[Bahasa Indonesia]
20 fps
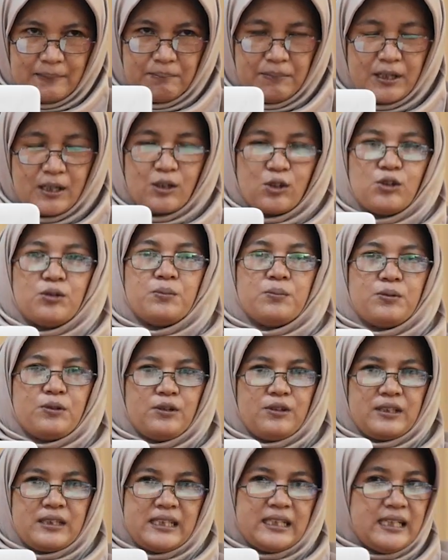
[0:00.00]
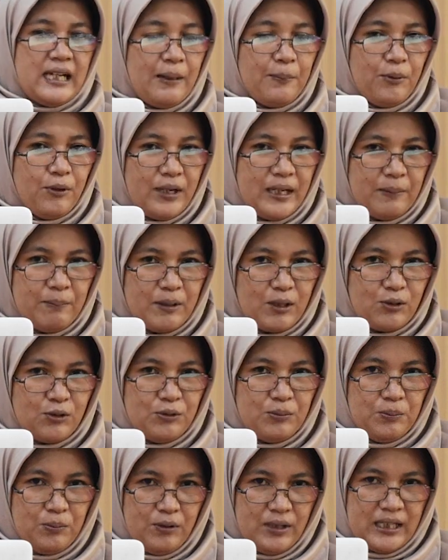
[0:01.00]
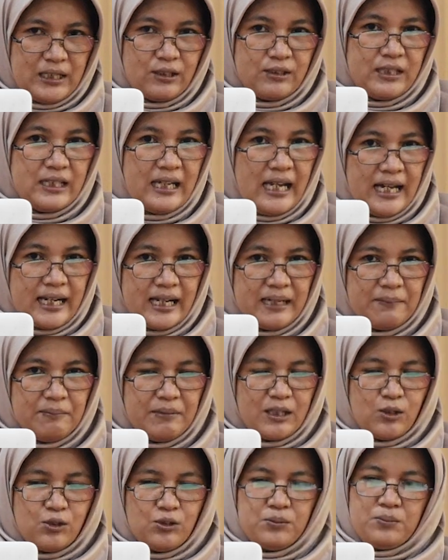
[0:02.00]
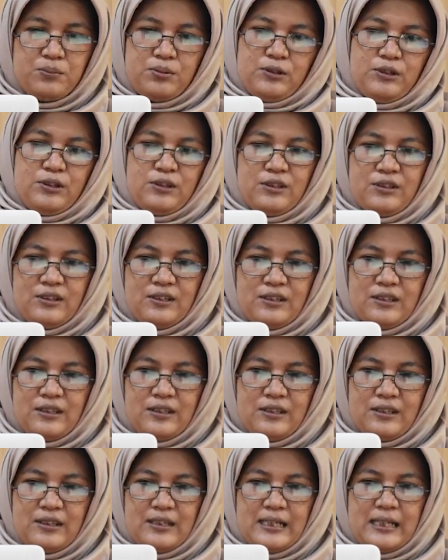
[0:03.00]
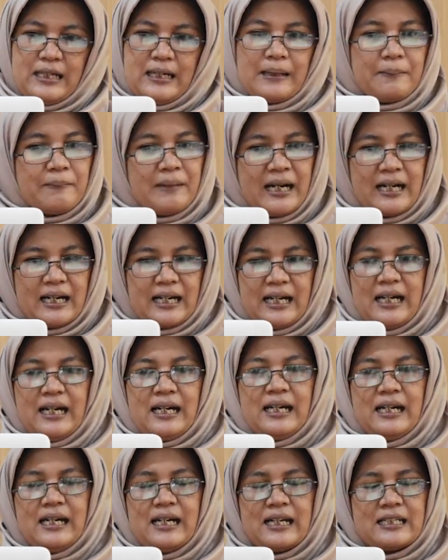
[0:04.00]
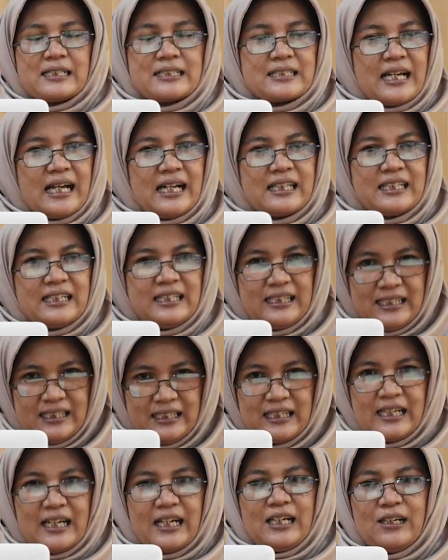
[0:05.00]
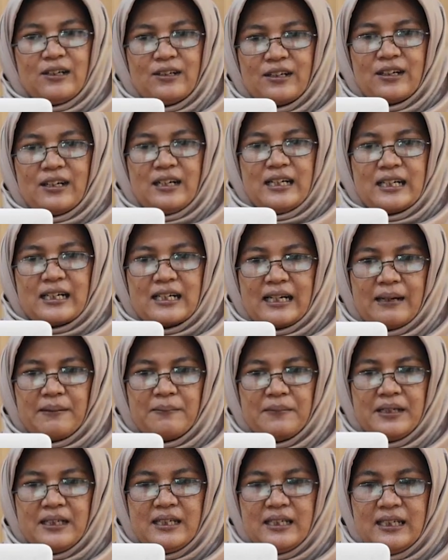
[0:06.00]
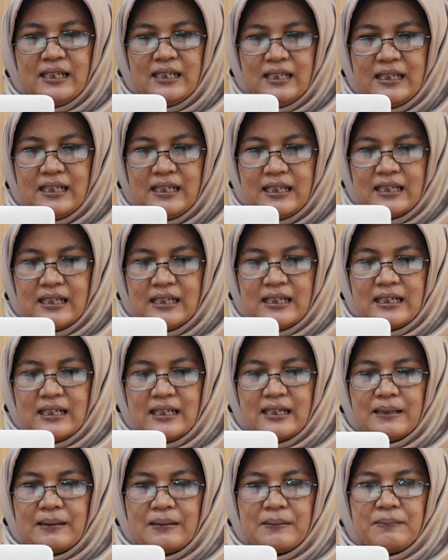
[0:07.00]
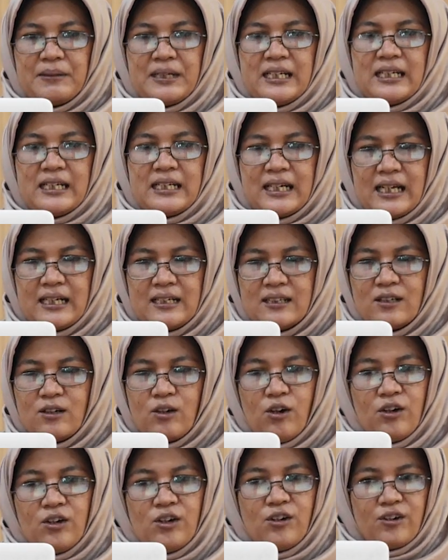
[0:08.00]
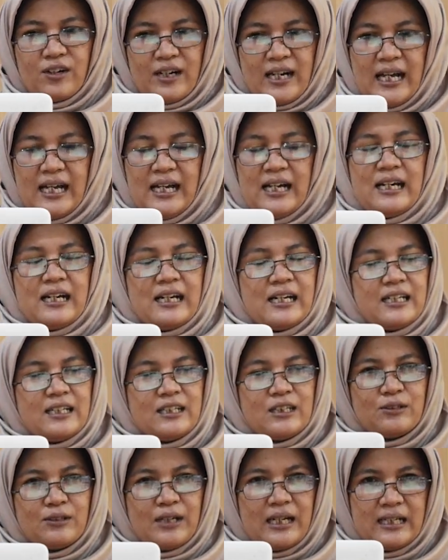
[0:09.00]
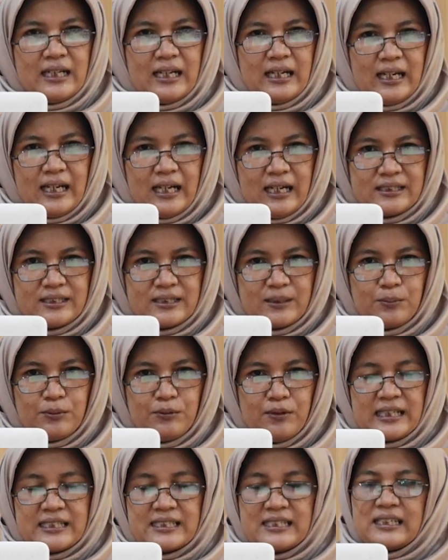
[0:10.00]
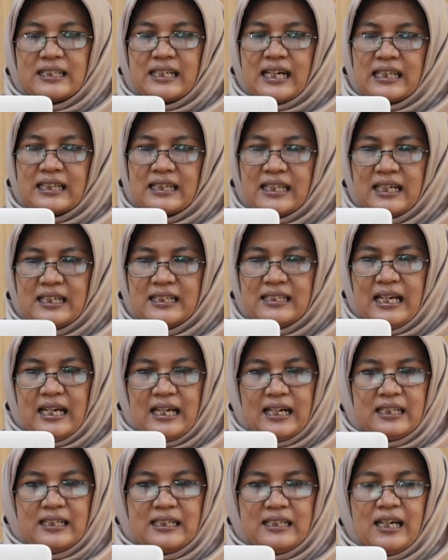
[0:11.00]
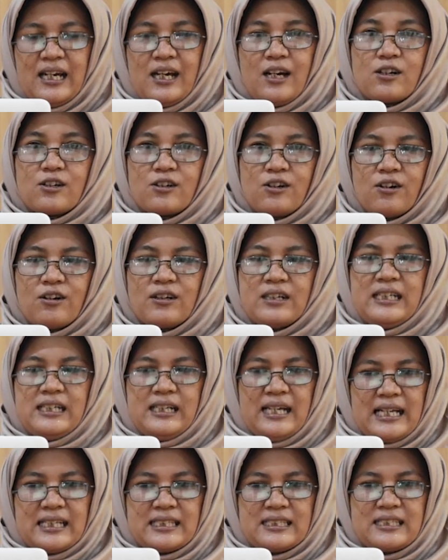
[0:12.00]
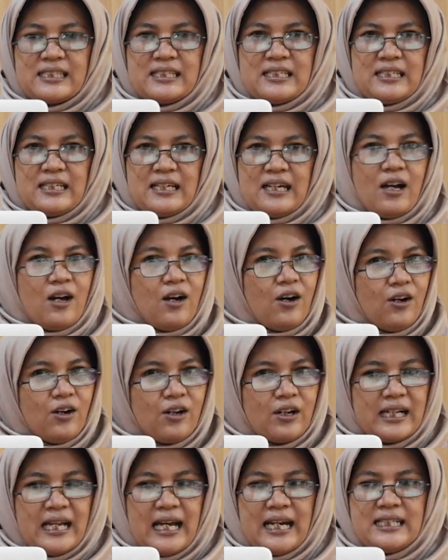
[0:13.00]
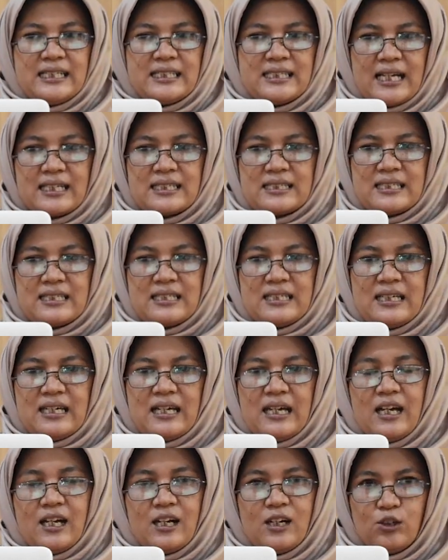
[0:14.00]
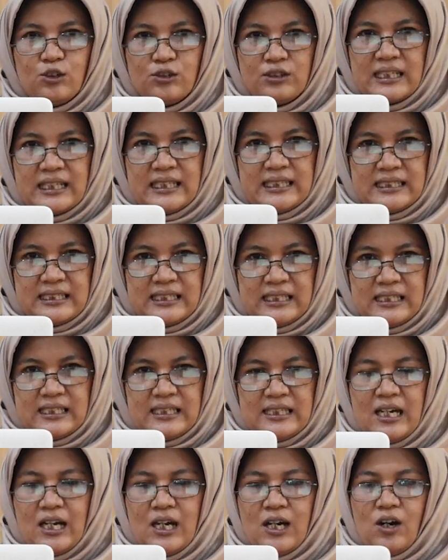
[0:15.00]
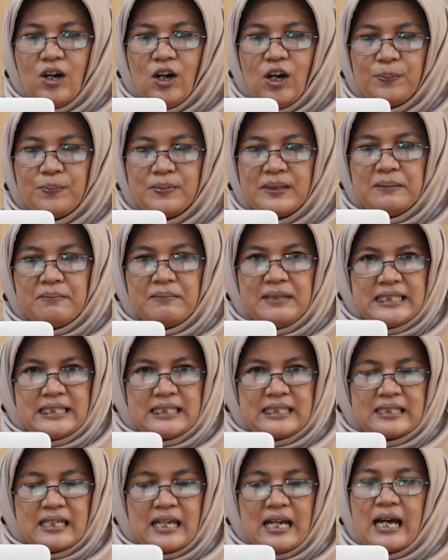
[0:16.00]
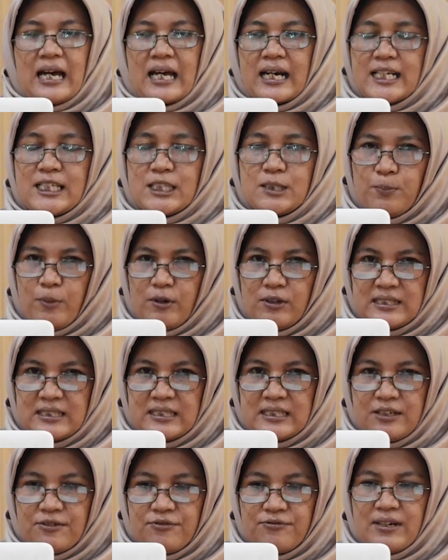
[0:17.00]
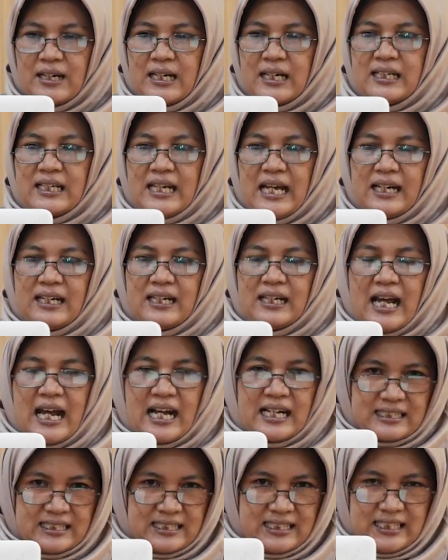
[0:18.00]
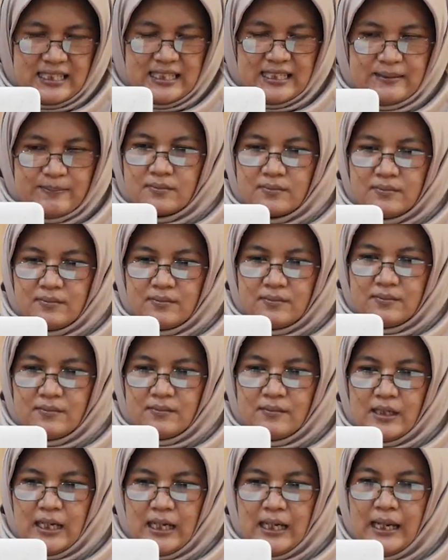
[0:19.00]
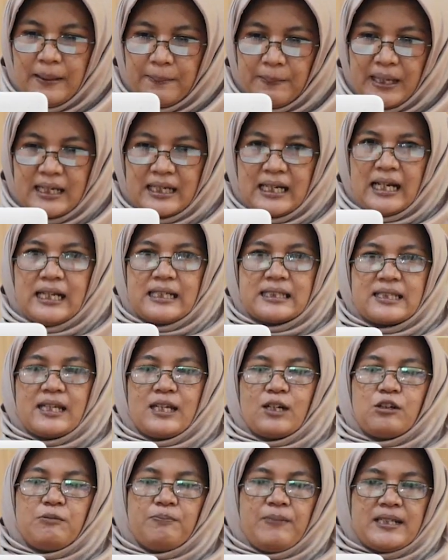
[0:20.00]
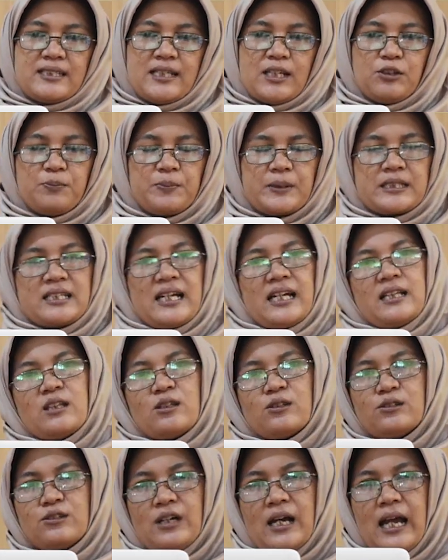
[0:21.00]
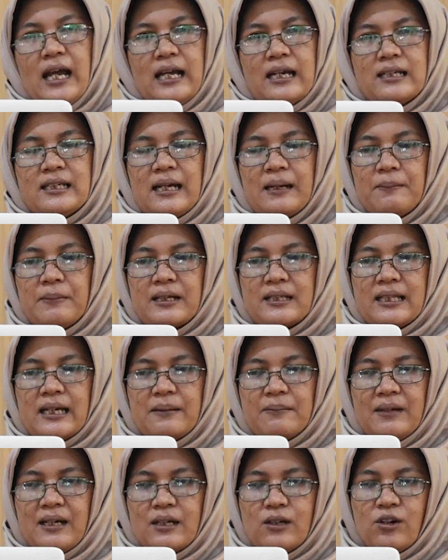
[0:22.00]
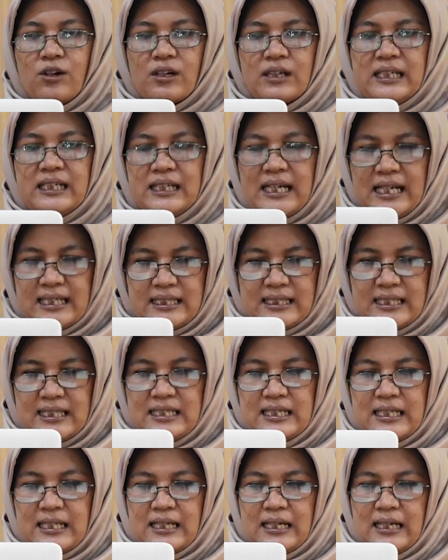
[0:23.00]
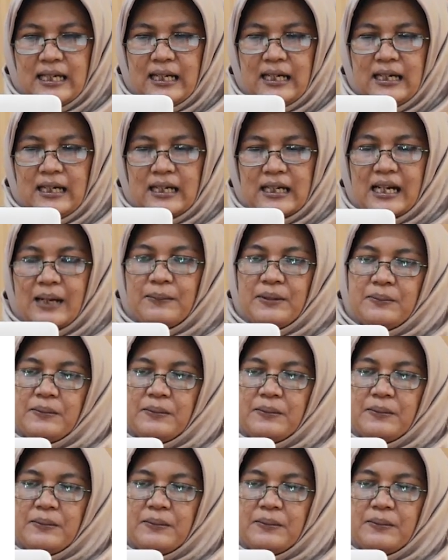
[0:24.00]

berkumpul, tidak boleh berkumpul atau dilarang berkumpul. Maka saat ini kalau kami berikan konora itu adalah sebuah singkatan dari koordinasi, organisasi, nutrisi, optimis, responsif dan aksi. Baiklah, saya kupas satu persatu. Yang pertama koordinasi kami